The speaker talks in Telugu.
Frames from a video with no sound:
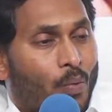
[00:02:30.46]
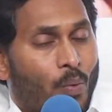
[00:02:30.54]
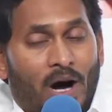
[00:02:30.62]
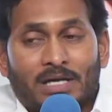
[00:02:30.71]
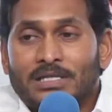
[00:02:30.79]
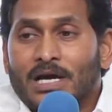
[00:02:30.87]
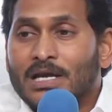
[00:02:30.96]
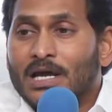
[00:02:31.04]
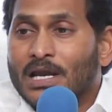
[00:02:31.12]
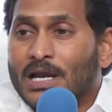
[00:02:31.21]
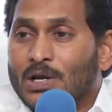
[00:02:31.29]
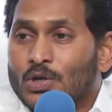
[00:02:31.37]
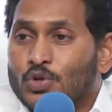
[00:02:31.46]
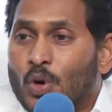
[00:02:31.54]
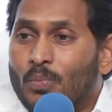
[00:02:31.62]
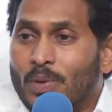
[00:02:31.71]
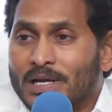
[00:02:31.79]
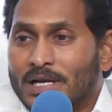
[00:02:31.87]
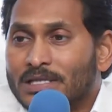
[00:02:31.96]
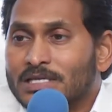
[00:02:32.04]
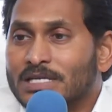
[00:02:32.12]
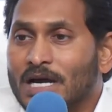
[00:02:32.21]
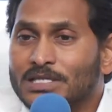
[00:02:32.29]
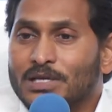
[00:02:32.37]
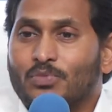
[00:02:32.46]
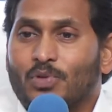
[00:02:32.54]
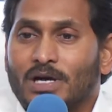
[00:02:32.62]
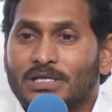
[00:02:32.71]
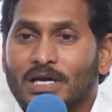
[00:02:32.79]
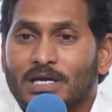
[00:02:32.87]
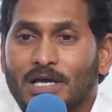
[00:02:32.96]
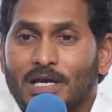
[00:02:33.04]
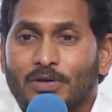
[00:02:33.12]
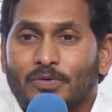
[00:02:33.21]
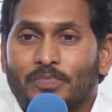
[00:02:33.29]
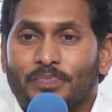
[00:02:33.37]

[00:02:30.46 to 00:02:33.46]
వాగ్దానాలలో తొంభై ఐదు శాతం వాగ్దానాలను